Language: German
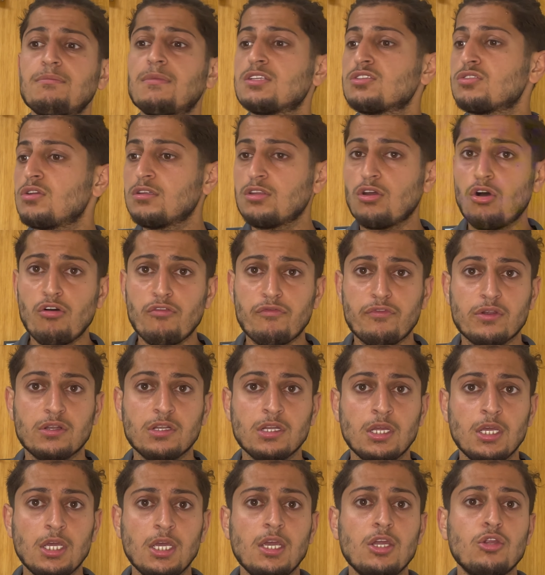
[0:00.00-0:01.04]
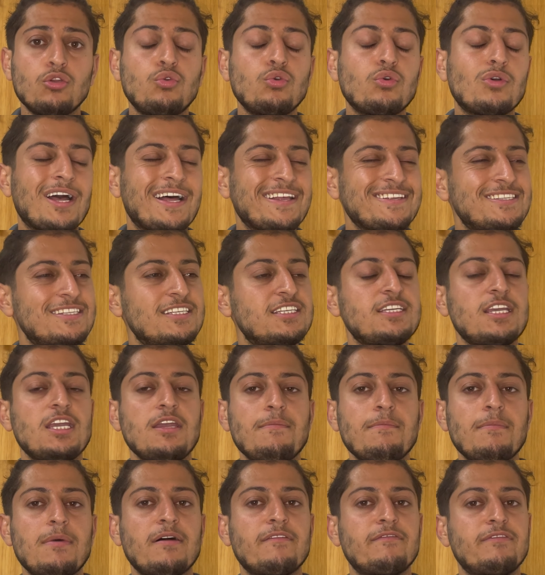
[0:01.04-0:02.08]
man sollte aufhören. Du kannst dich
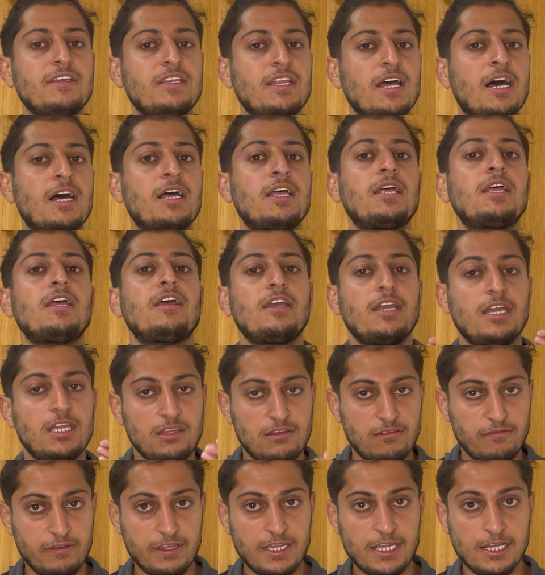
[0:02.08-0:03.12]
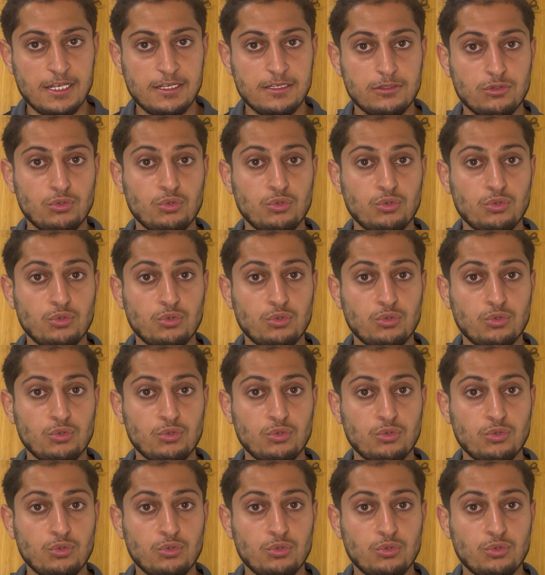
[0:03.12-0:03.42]
immer wieder entwickeln.